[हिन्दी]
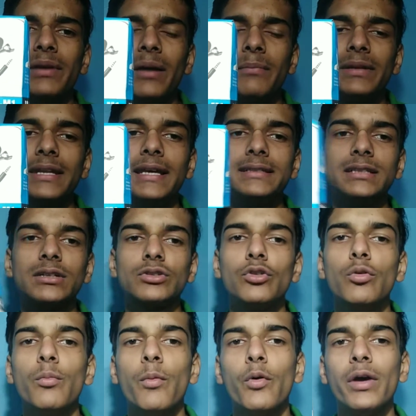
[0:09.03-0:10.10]
यहाँ पे देख सकते
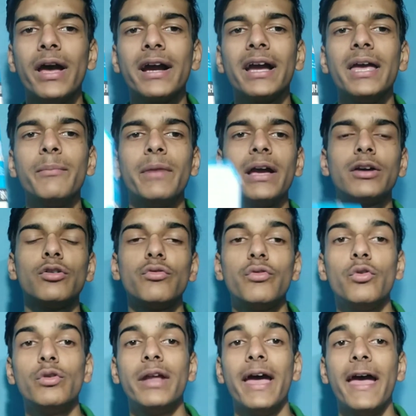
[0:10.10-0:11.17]
हो बोया का
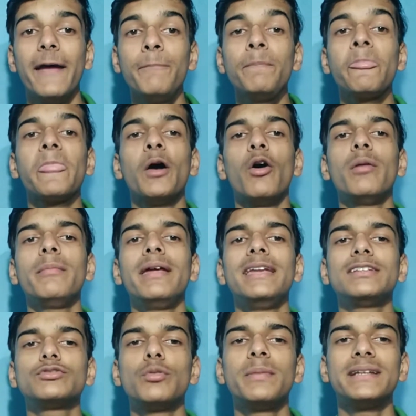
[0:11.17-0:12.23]
माइक्रोफोन है और मैंने
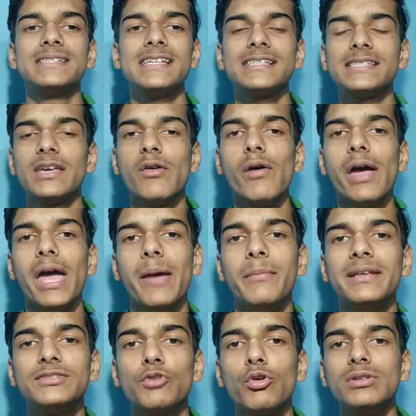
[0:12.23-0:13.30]
इसको परचेज किया हुआ है
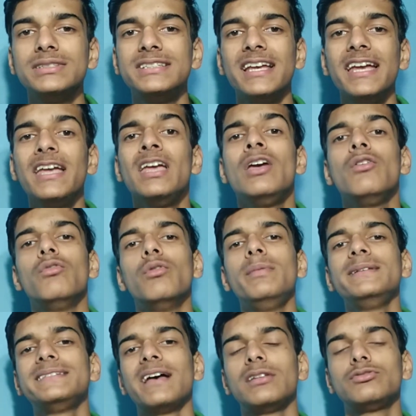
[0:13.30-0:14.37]
अमेजोन से वो भी
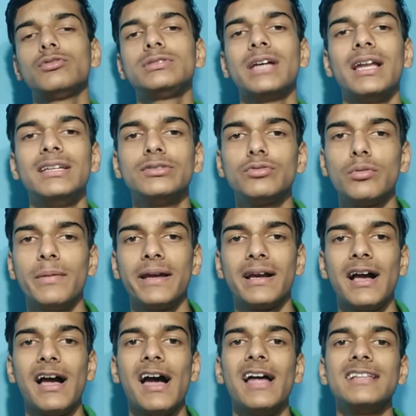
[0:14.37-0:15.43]
सात रुपए
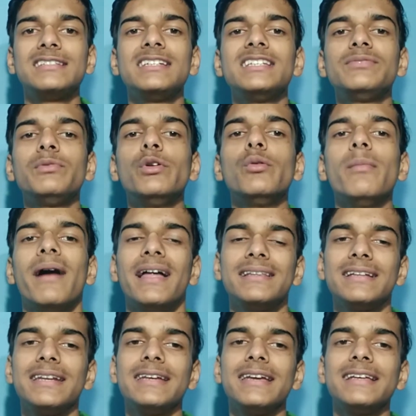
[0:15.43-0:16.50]
का आज की इस वीडियो में बात
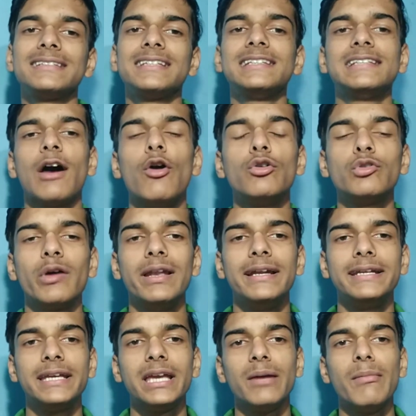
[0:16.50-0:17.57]
करेंगे इसकी साउंड
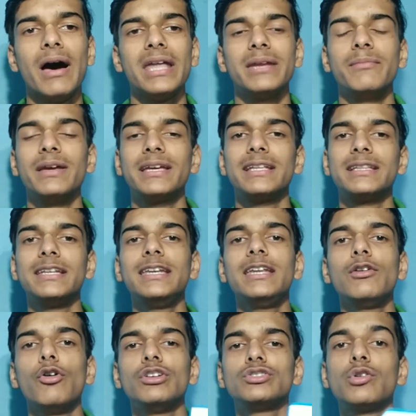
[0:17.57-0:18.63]
क्वालिटी के बारे में कितनी
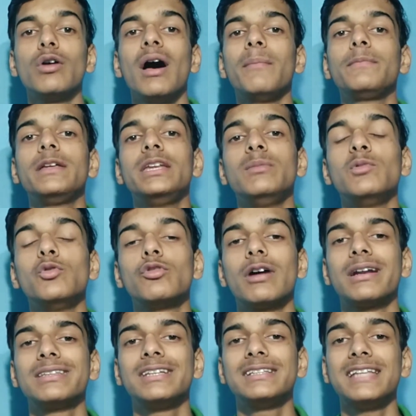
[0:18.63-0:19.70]
नॉइस को आपकी रिमूव
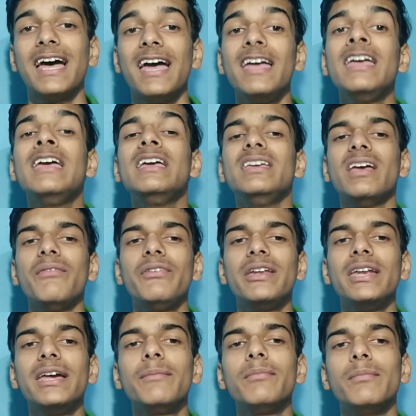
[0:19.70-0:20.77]
कर देता है या फिर
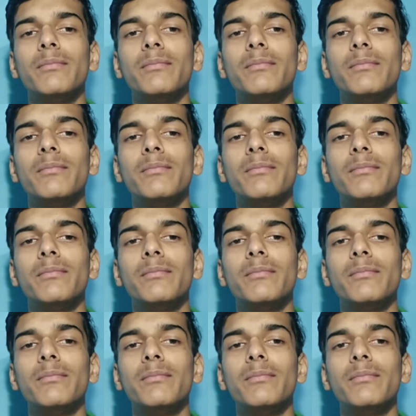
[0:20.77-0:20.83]
ये